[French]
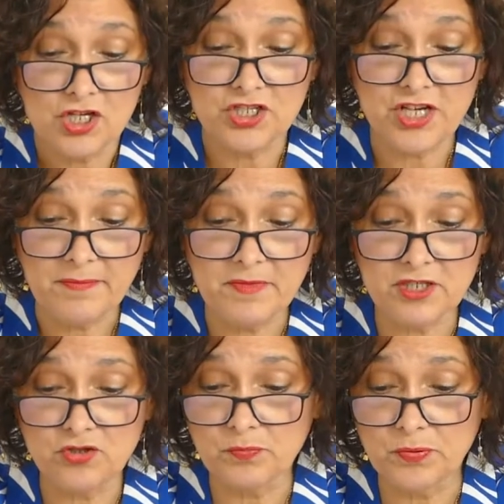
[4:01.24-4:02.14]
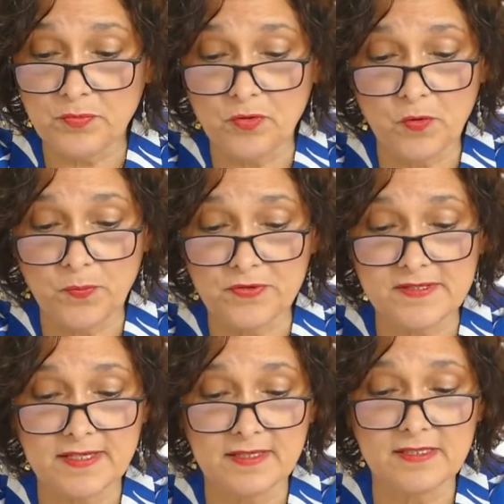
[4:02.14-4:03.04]
Jamais je ne peux me
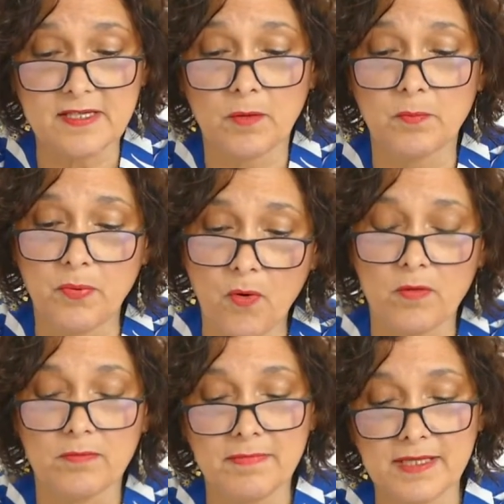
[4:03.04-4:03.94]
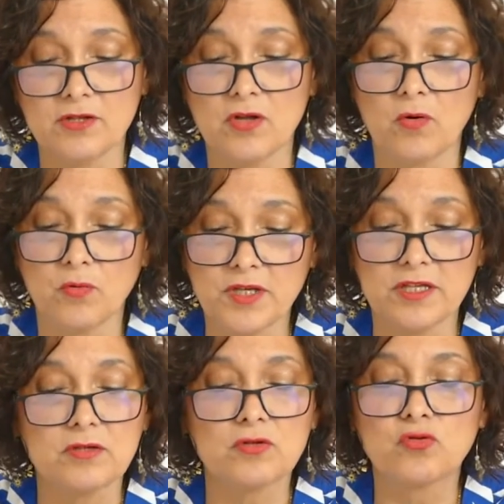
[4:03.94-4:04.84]
reposer et dire bon, maintenant oui,
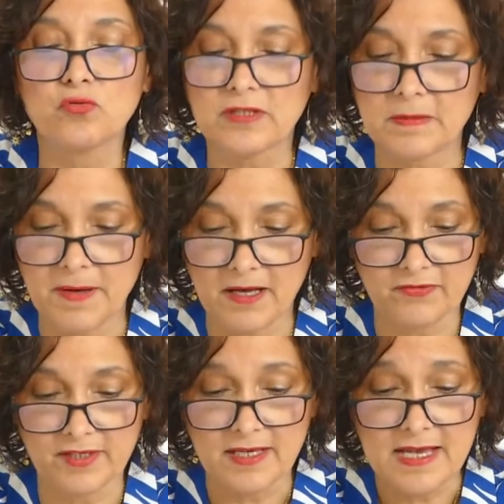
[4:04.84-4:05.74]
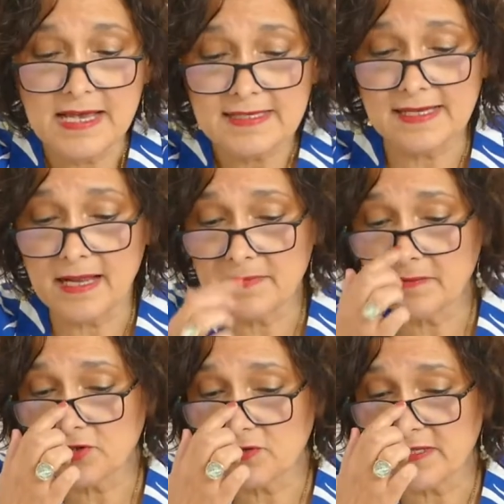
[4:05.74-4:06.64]
tout est parfait. C'est la
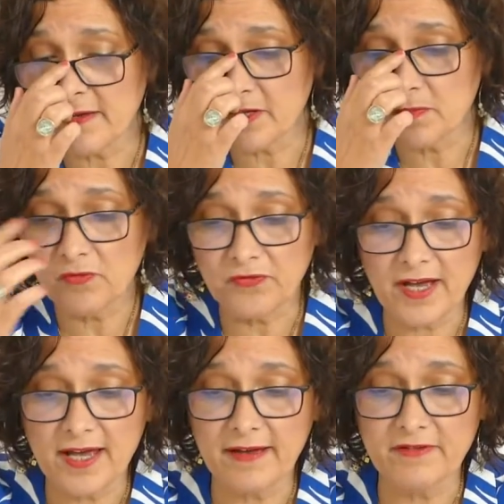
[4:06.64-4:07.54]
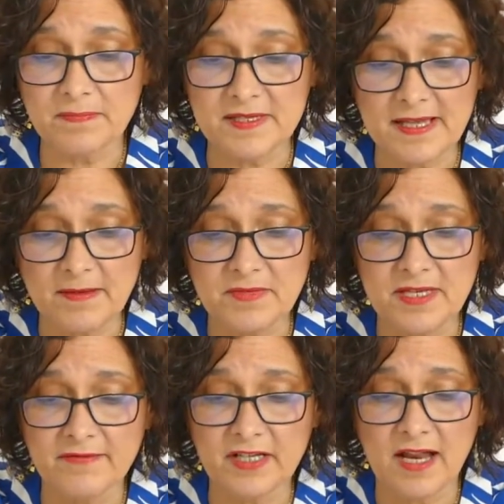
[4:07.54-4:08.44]
même chose avec mon frère, avec mes
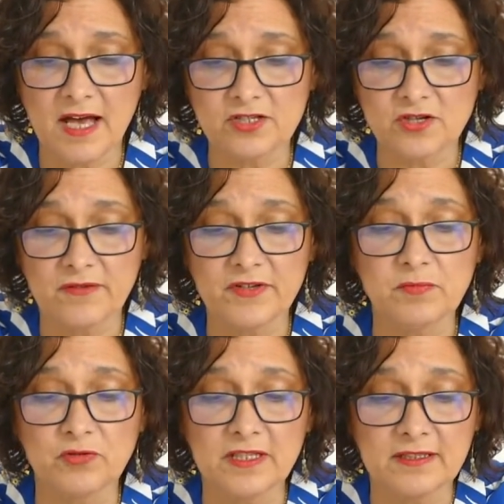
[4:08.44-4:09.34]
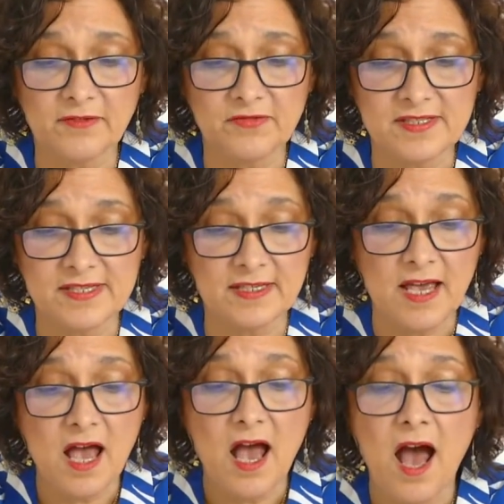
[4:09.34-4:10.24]
amis, avec l'argent, avec mon état physique,
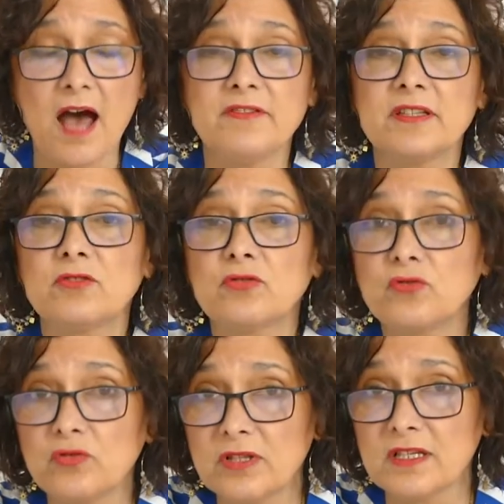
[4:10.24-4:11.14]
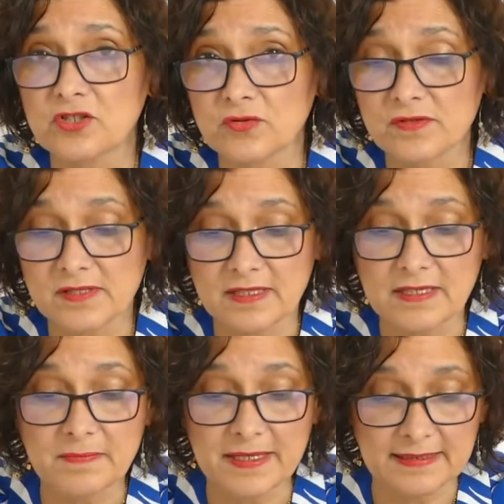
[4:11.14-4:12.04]
avec toutes les choses
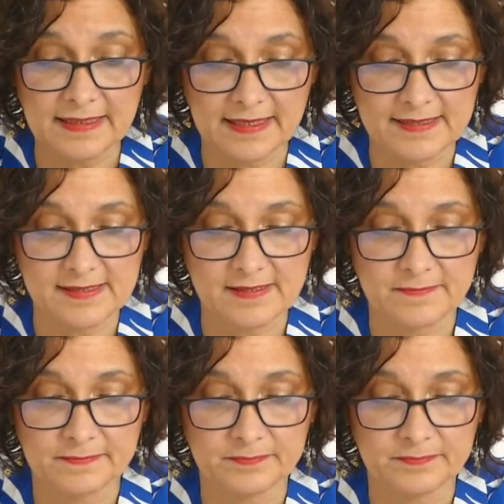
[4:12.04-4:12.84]
qui m'intéressent.